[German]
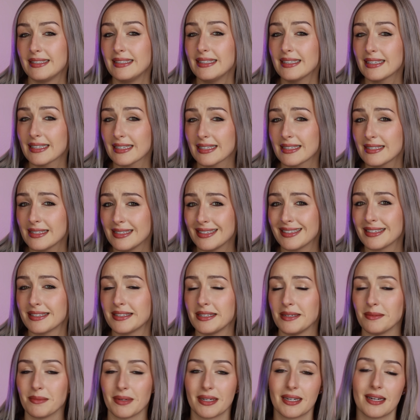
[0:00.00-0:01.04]
Die Kritik,
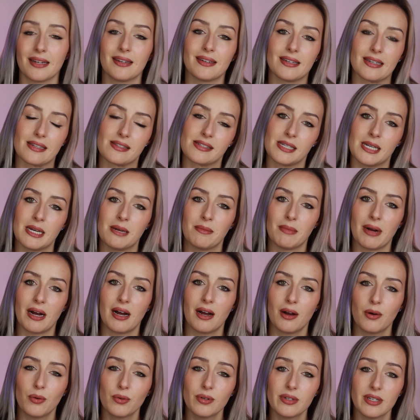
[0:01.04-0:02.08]
die man an der
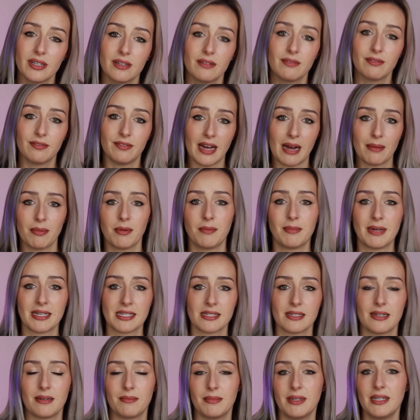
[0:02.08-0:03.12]
CMA und ihren
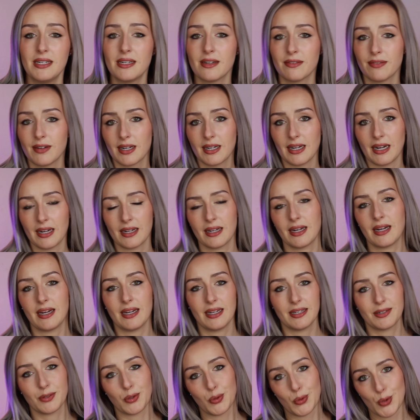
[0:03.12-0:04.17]
Werbemaßnahmen in der
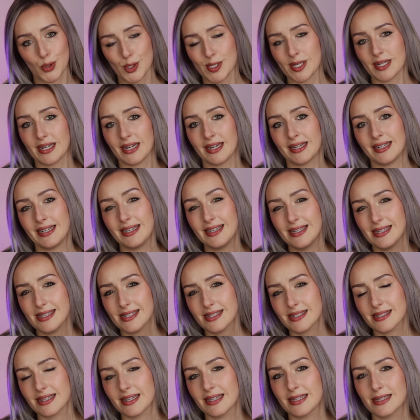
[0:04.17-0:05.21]
Vergangenheit äußern kann,
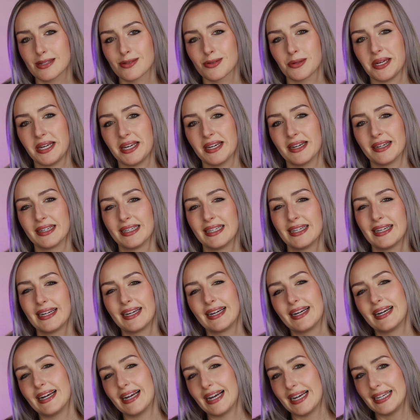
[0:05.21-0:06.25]
ist also eher
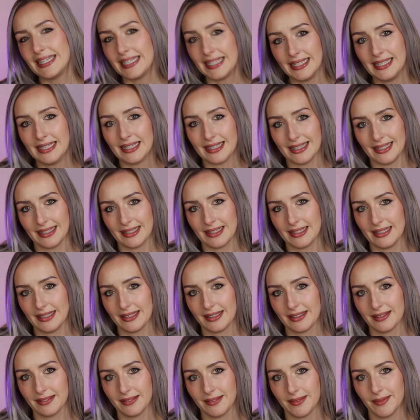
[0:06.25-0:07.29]
eine
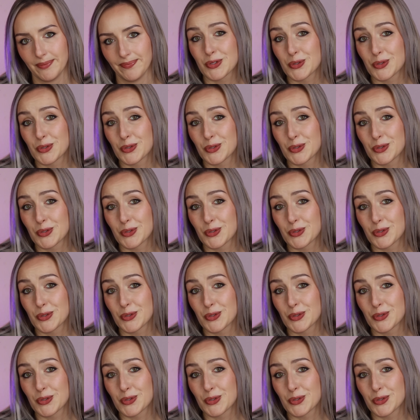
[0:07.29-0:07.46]
inhaltliche.